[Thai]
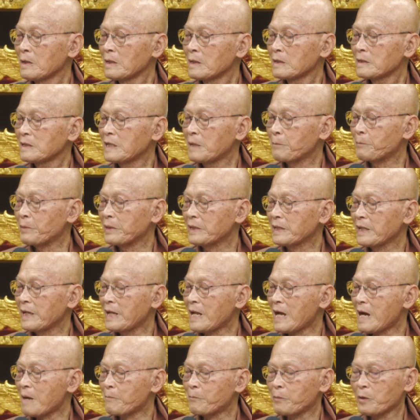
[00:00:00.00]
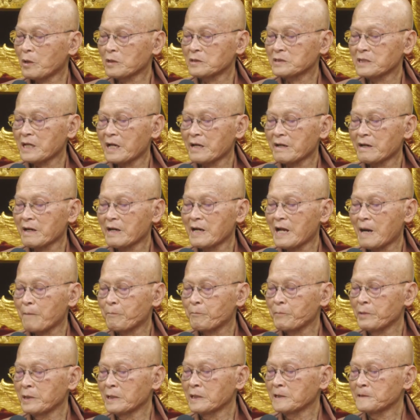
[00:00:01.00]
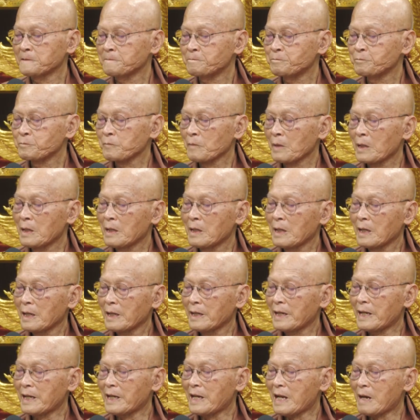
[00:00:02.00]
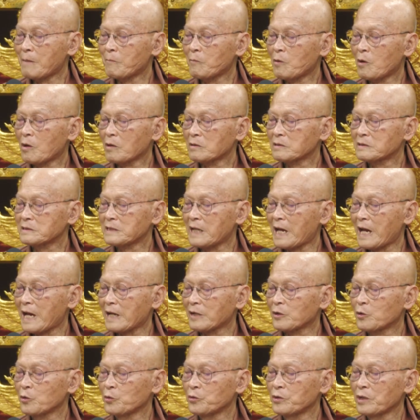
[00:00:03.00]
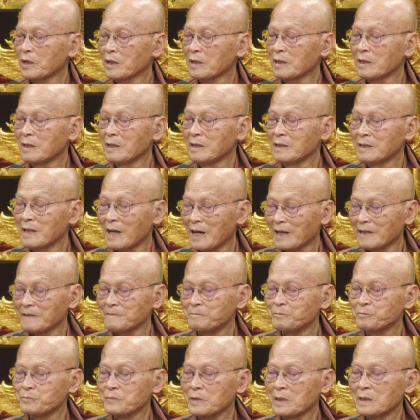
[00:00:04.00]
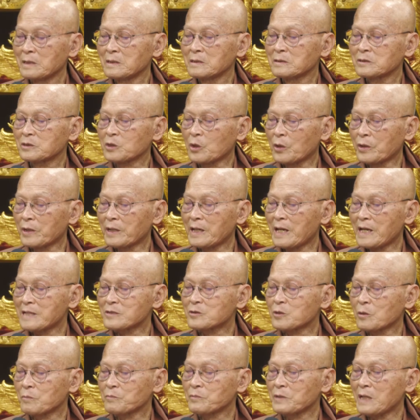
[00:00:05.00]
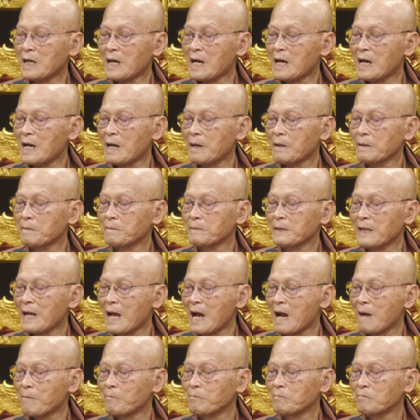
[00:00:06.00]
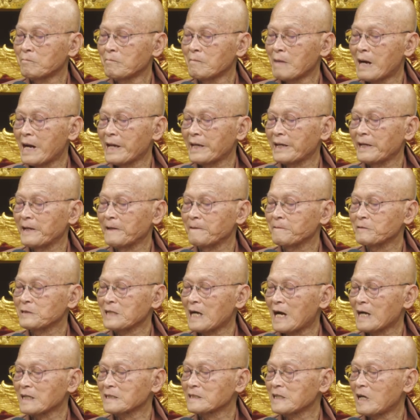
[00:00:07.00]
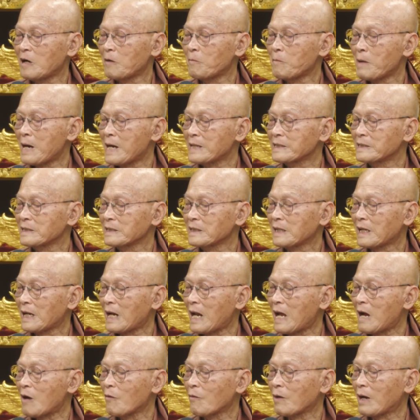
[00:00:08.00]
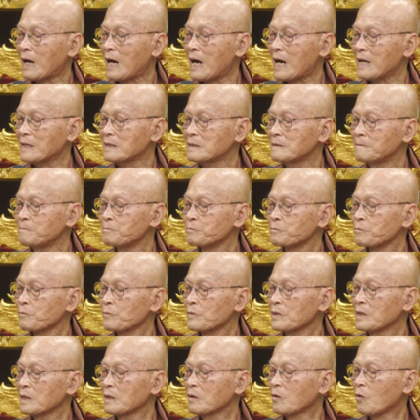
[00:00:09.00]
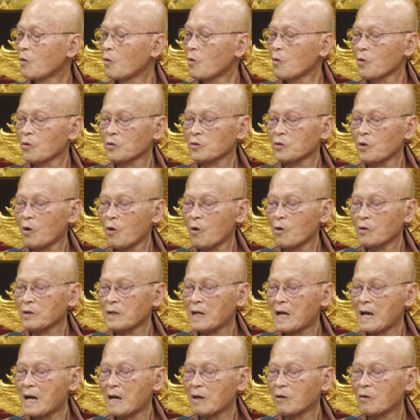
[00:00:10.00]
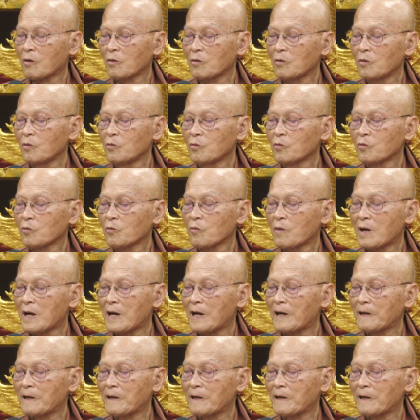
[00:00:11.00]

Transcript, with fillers: ที่เป็นที่น่าพอใจระดับหนึ่งได้นำออกแจกอยู่เนืองๆจนได้สมญานามใหม่จากชาวบ้านที่กล่าวขาน ถึงโคกหนองนาของลูกว่า